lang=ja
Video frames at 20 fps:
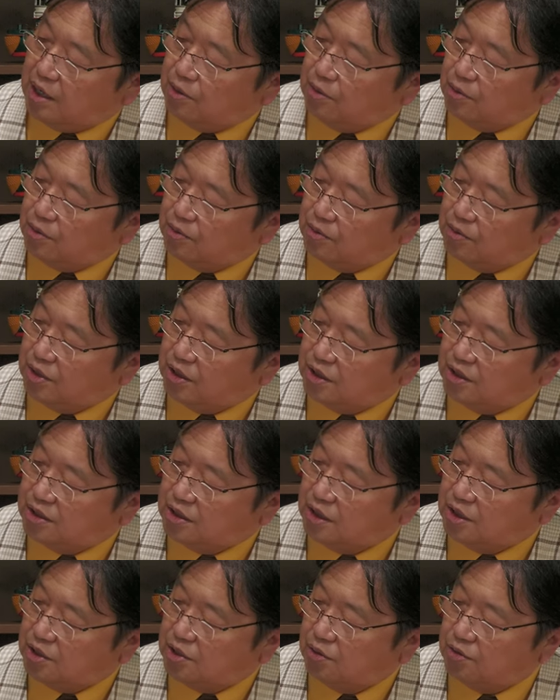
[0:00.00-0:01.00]
タイトルのです
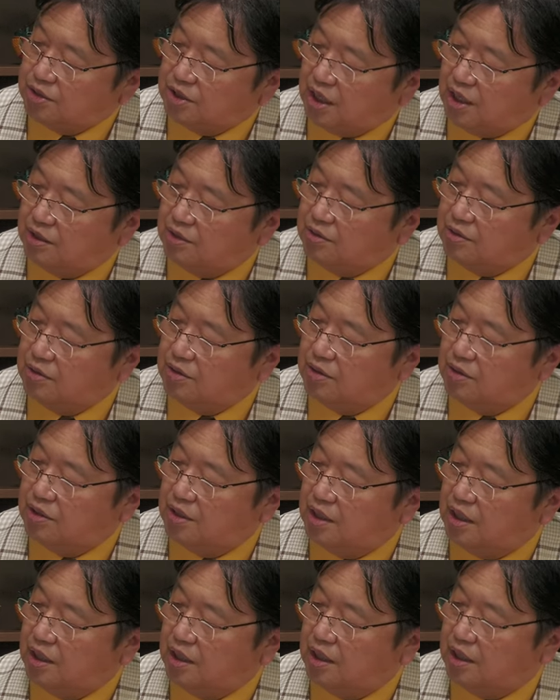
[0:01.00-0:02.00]
ね「
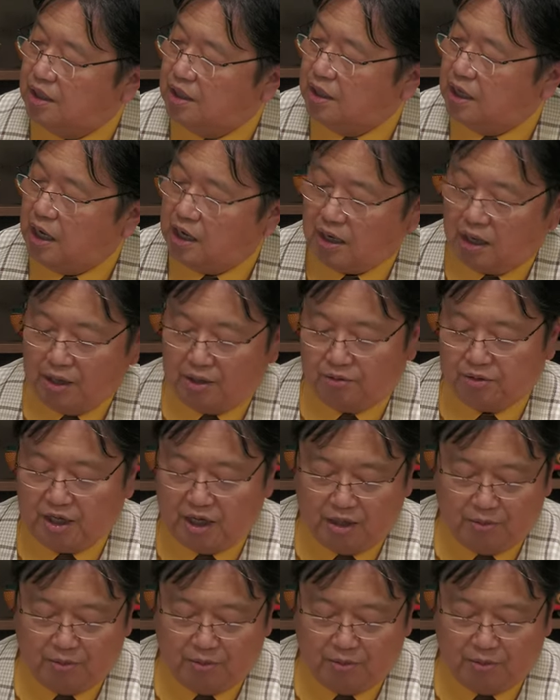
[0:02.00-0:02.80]
ショーシャンク、えー、刑